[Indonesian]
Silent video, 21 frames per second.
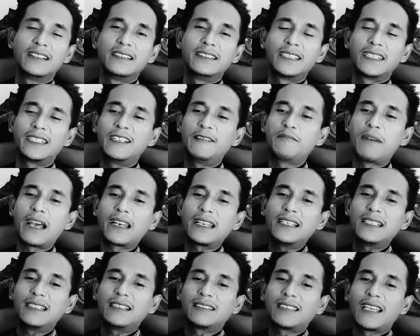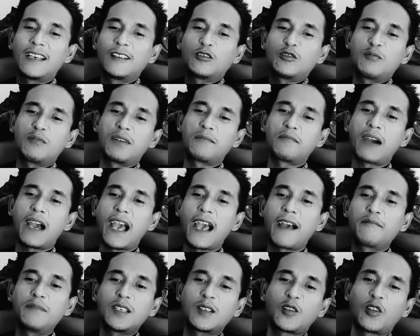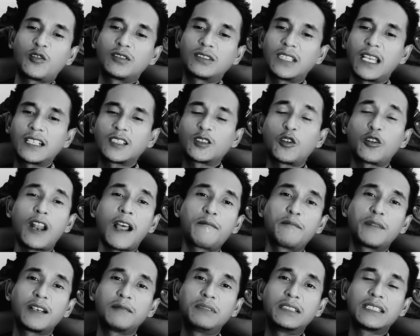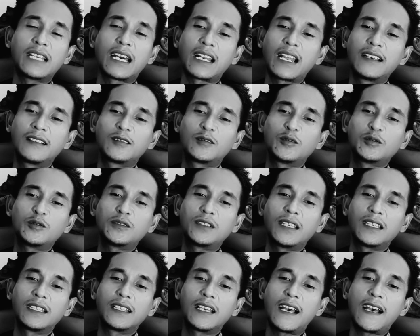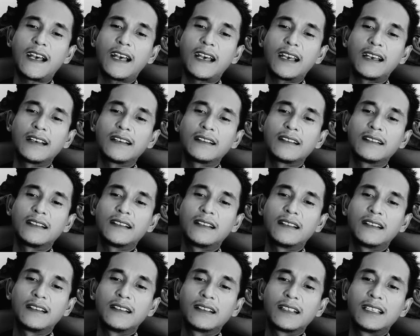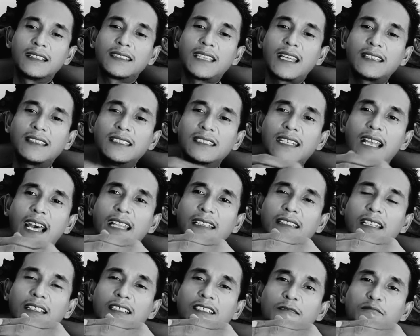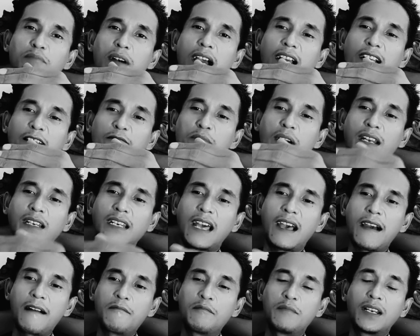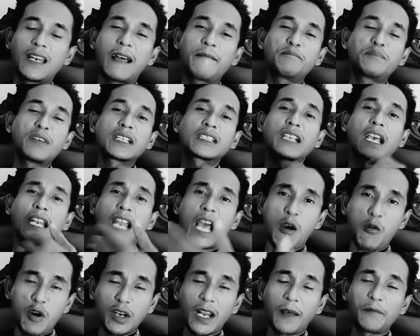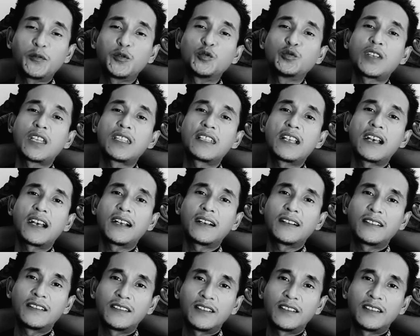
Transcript: Jadi mari kita itu memahami konteks orang berbicara itu sehingga kita tidak terjebak kepada melampiaskan hawa nafsu saja.